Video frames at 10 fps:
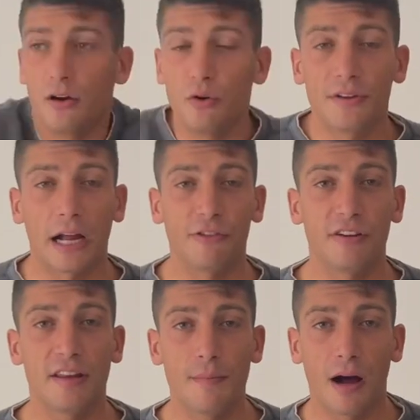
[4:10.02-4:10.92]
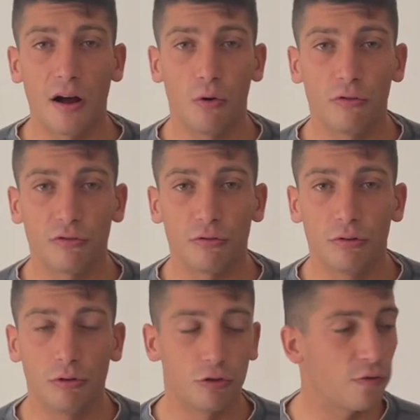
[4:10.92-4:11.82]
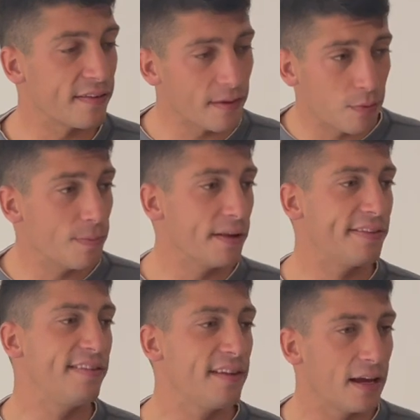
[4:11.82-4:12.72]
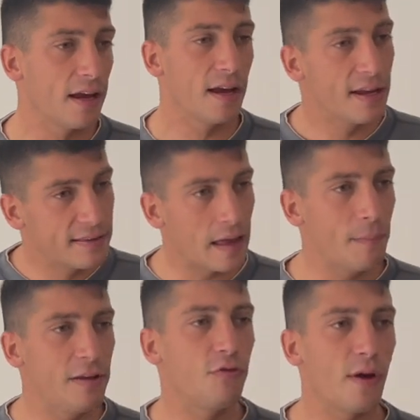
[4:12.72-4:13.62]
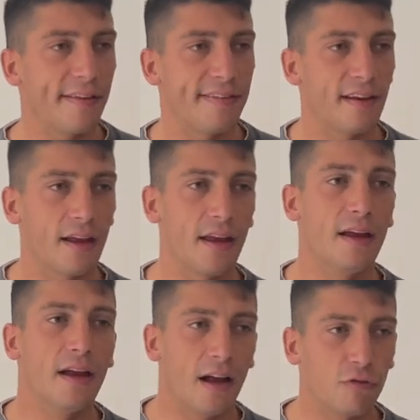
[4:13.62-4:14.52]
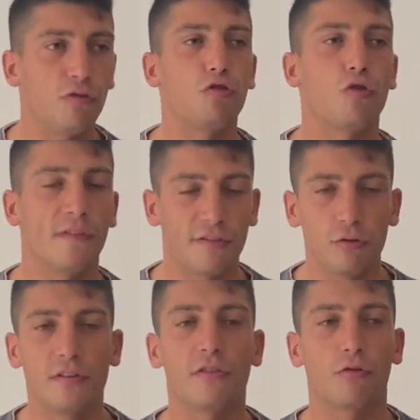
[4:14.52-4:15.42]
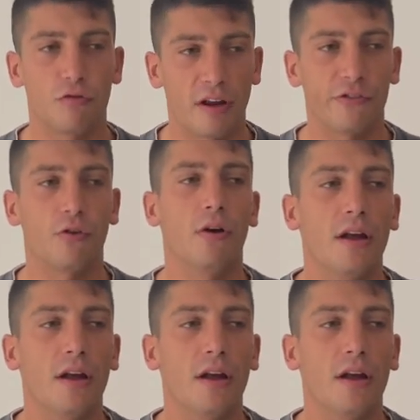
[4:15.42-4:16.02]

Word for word: le trajet des bras au-dessus de l'eau. Tu vas simplement tirer, t'habituer à tirer, ensuite tu continues tes ondulations